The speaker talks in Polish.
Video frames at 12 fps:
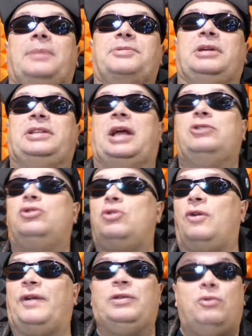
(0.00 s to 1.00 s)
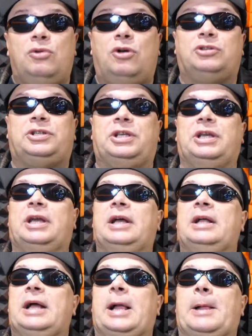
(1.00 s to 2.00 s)
przykład jak drukowano ulotki,
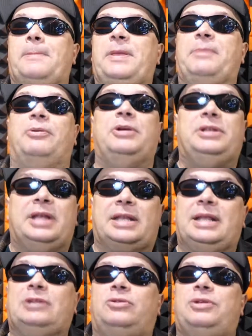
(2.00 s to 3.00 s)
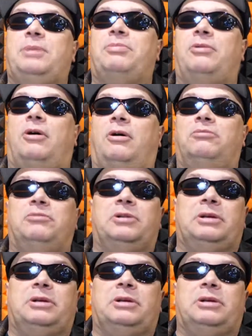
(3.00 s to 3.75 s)
nie było internetu, nie było